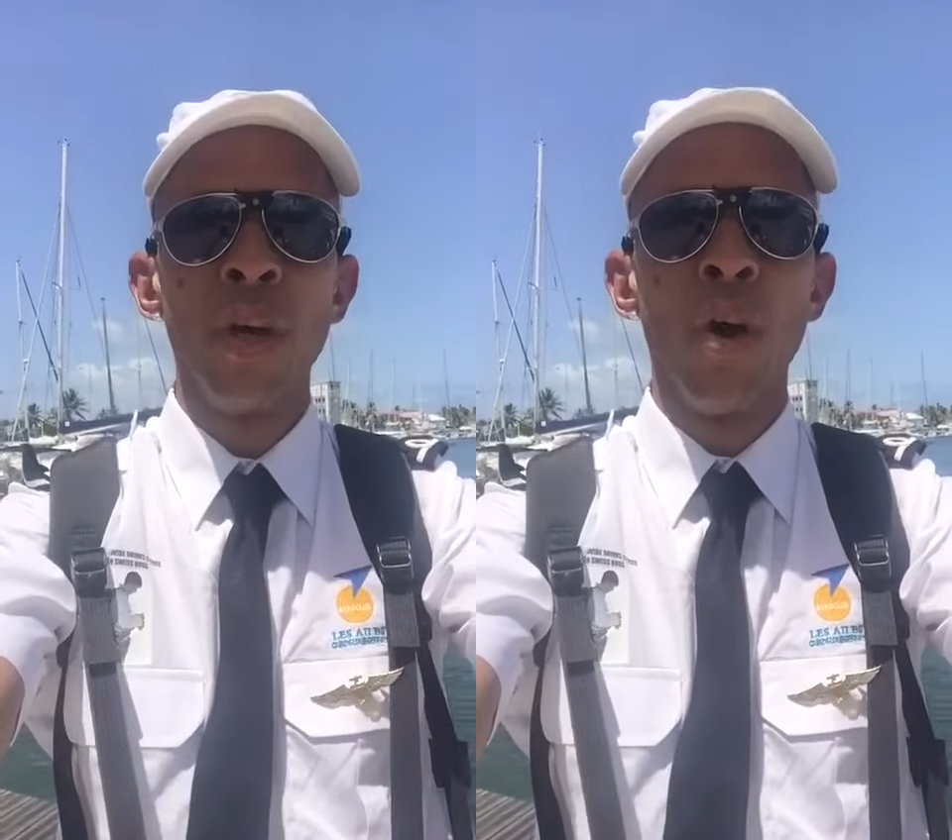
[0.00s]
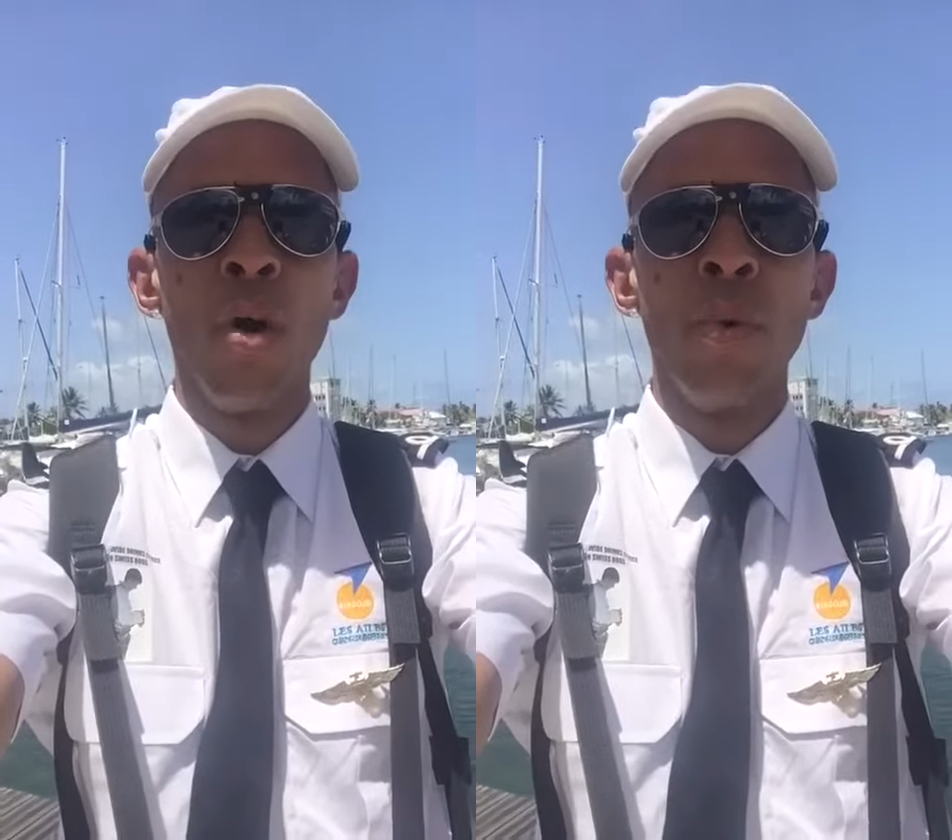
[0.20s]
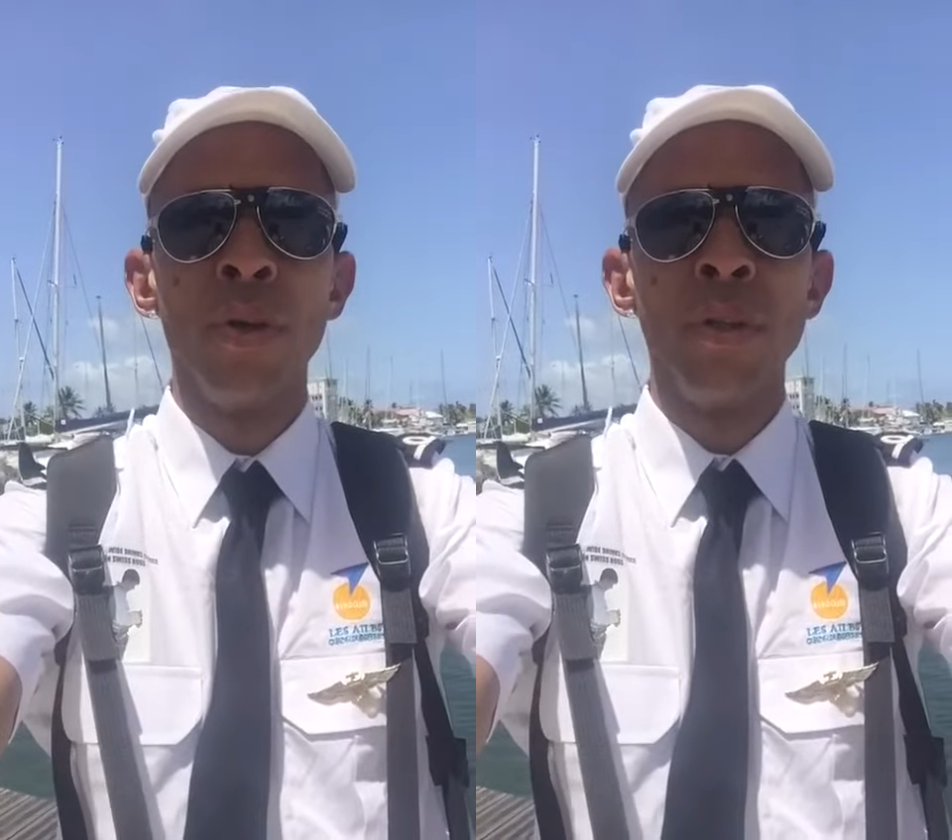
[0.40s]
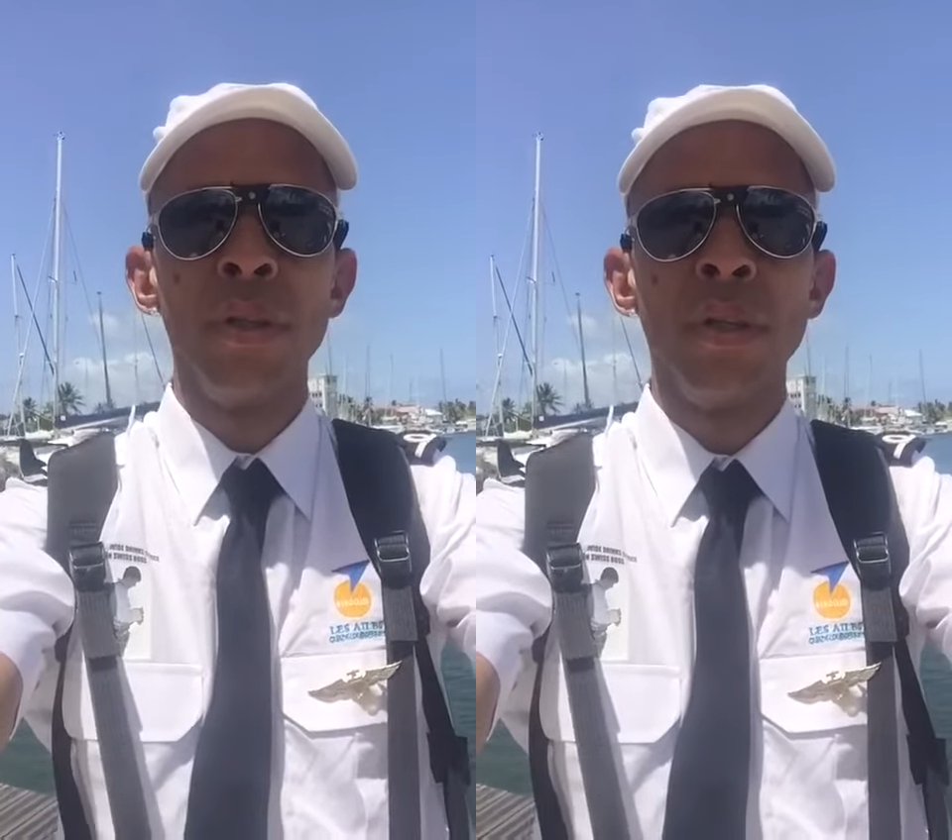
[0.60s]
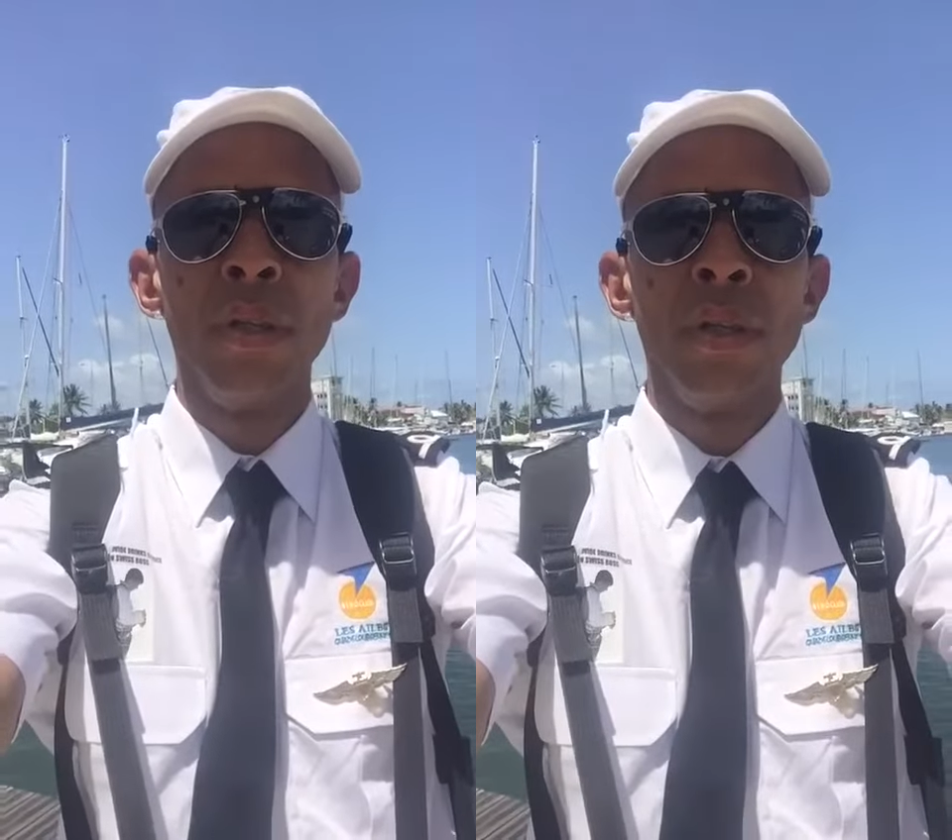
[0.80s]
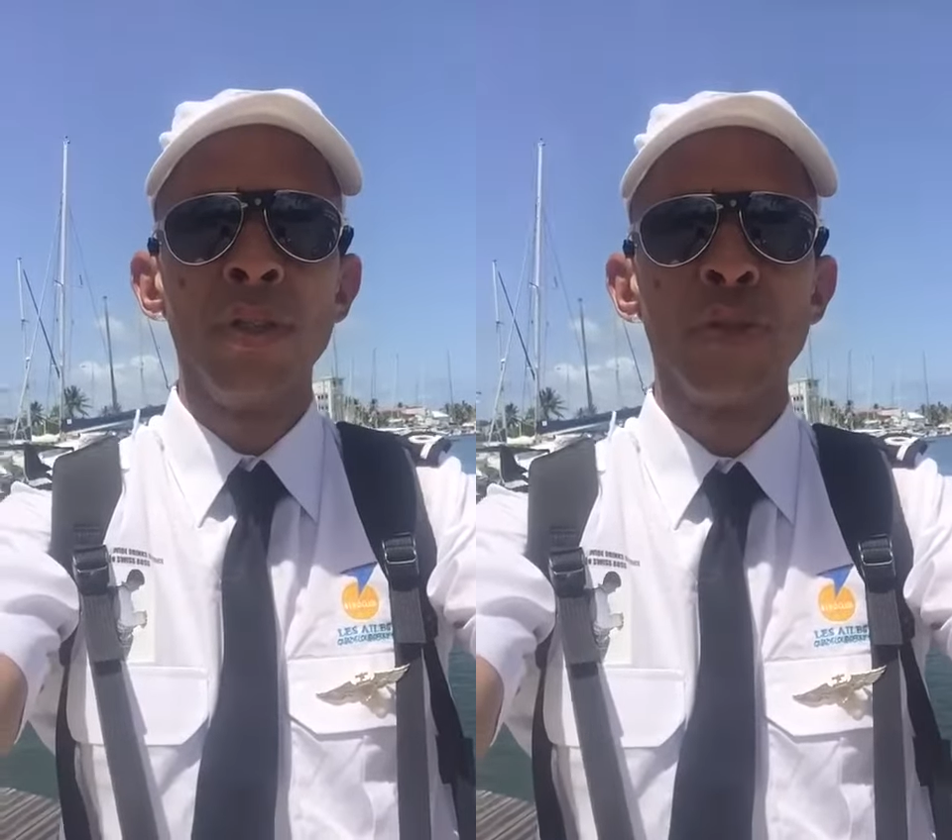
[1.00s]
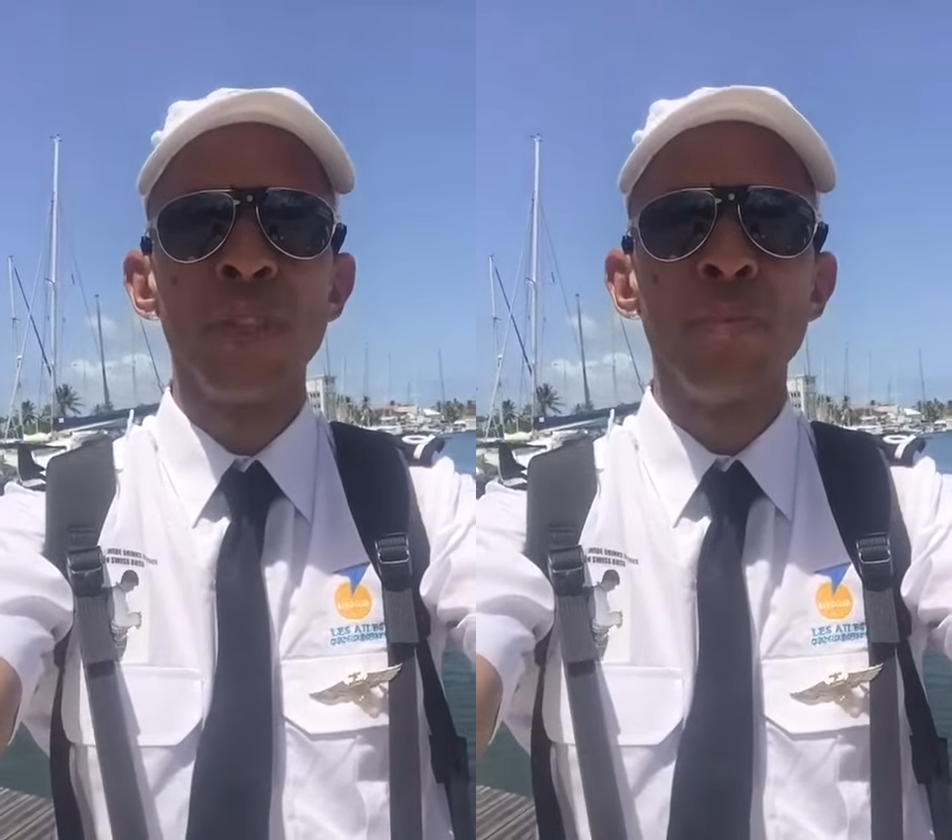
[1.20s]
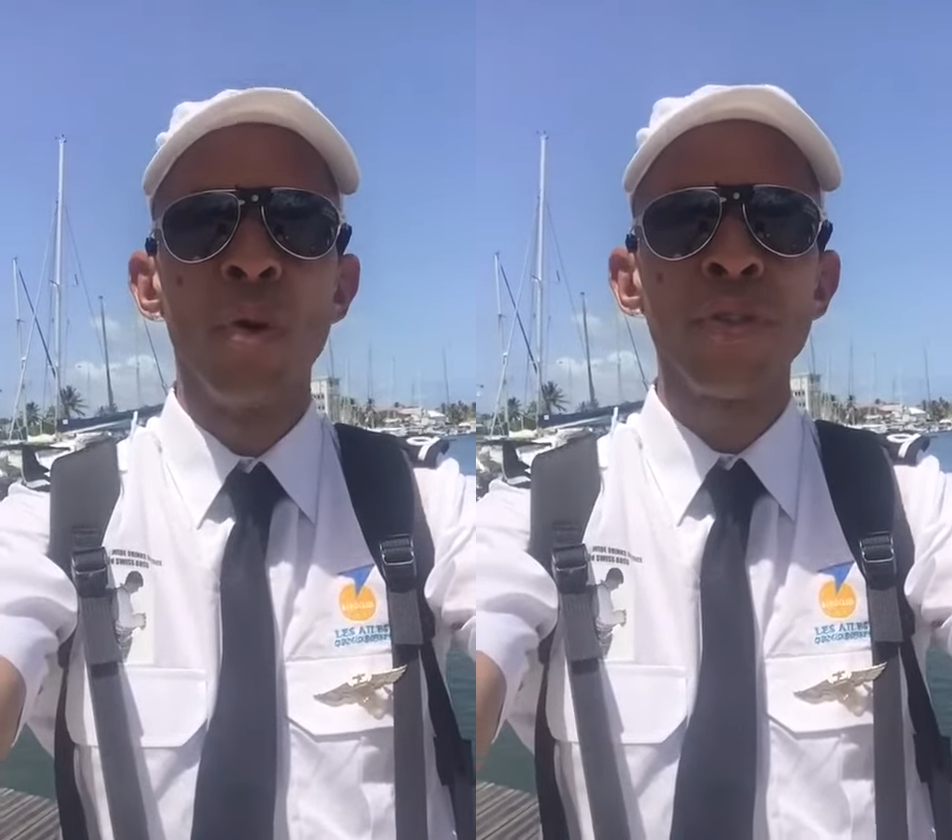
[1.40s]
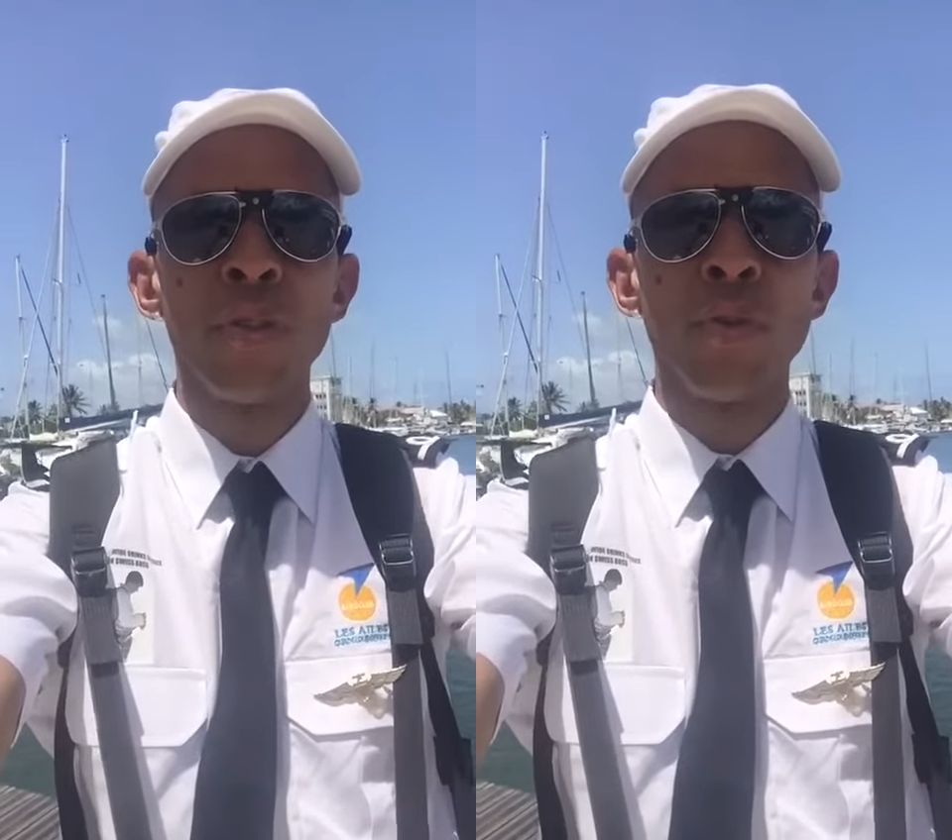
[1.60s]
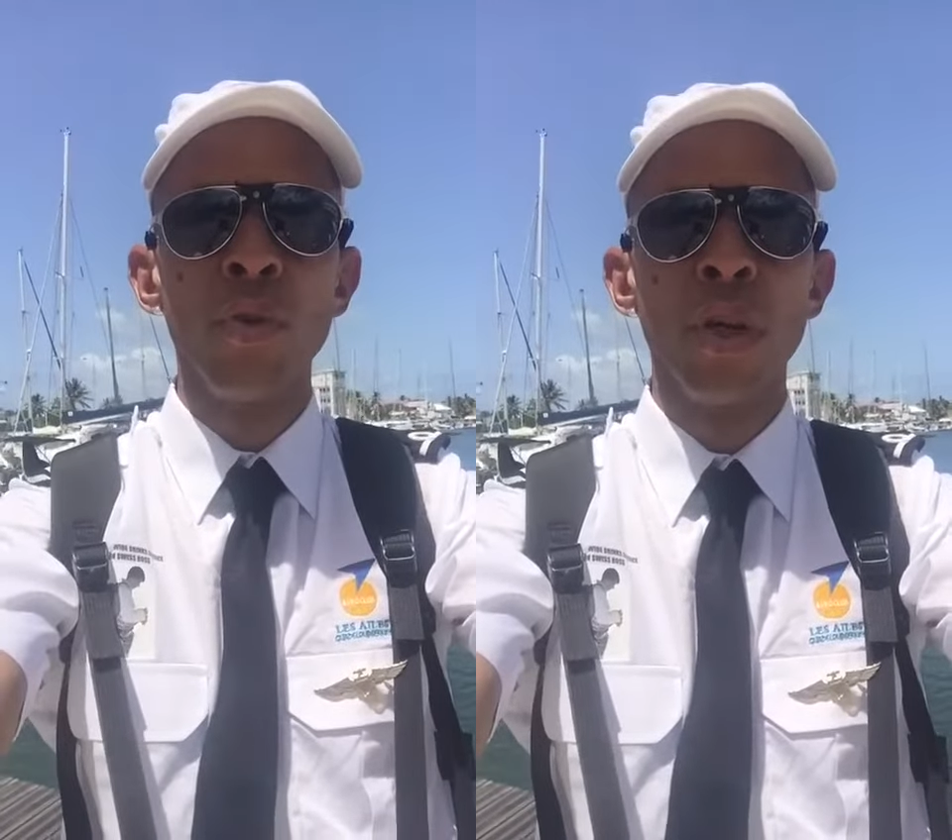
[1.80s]
Herblon, Swiss Boss on
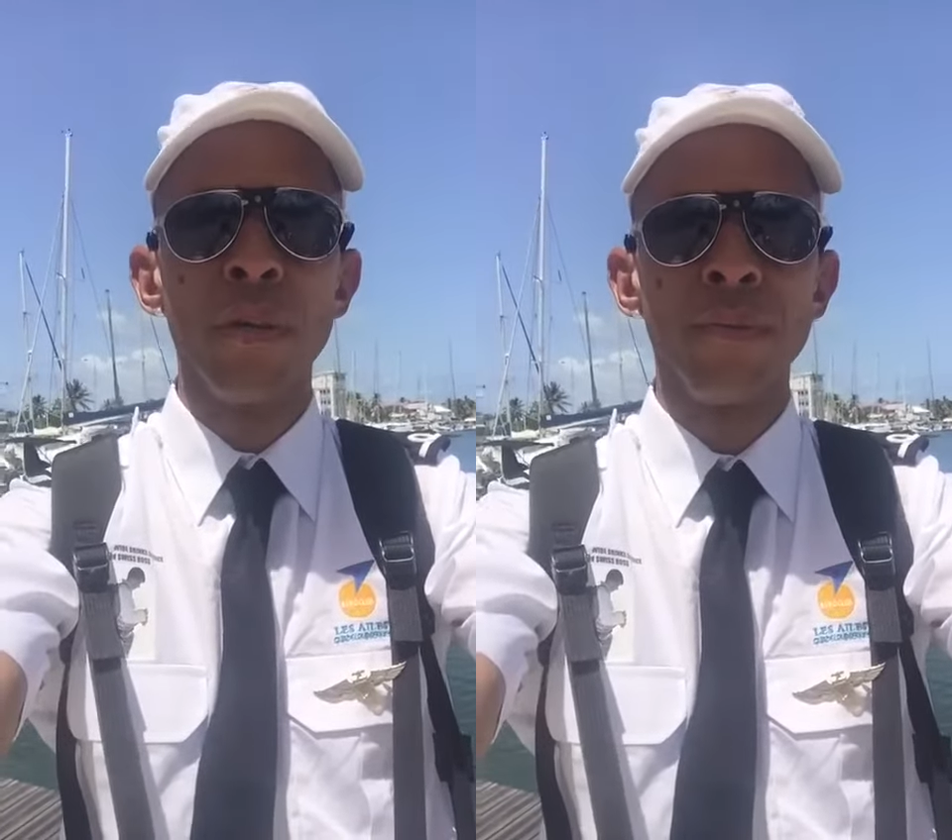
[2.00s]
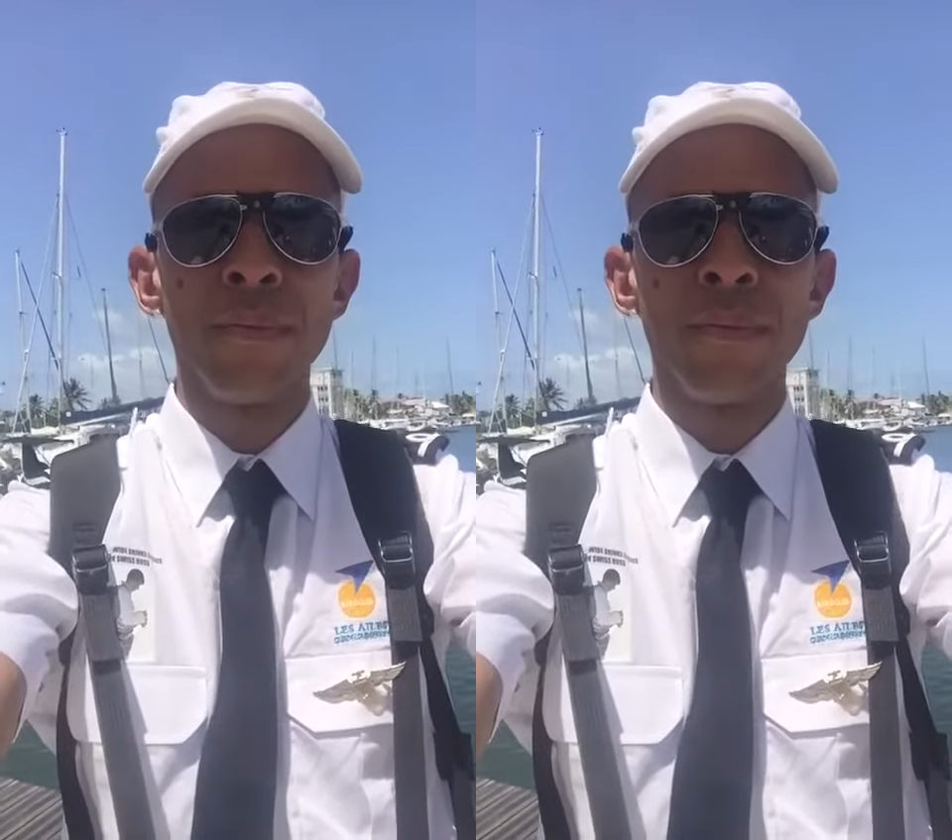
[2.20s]
Google.